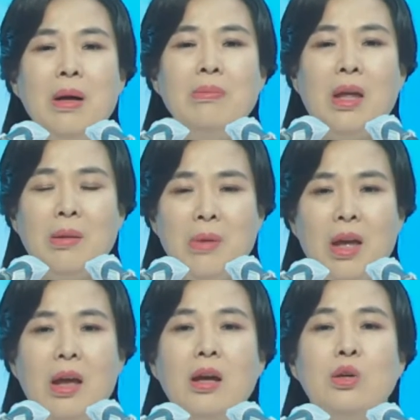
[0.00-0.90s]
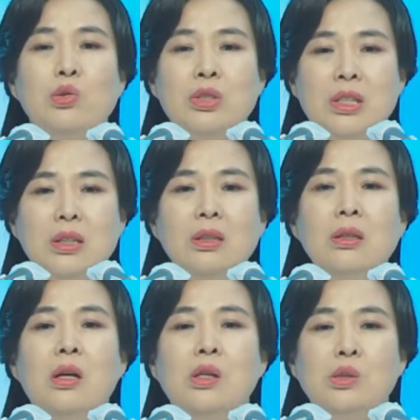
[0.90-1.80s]
听到母亲心疼儿
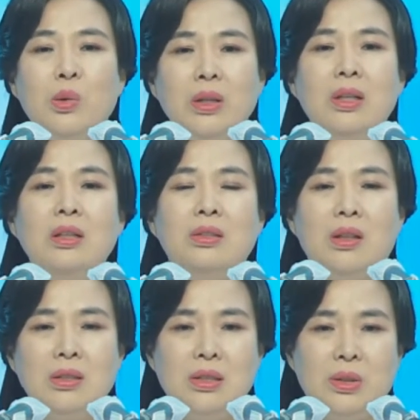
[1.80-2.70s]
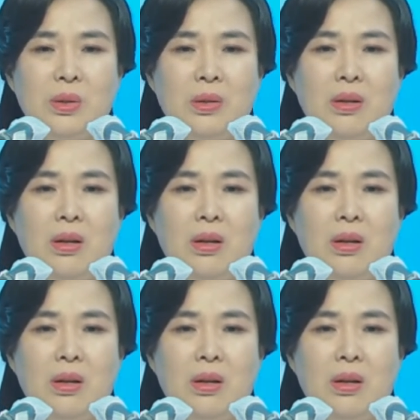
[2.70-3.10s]
子，哭了一夜。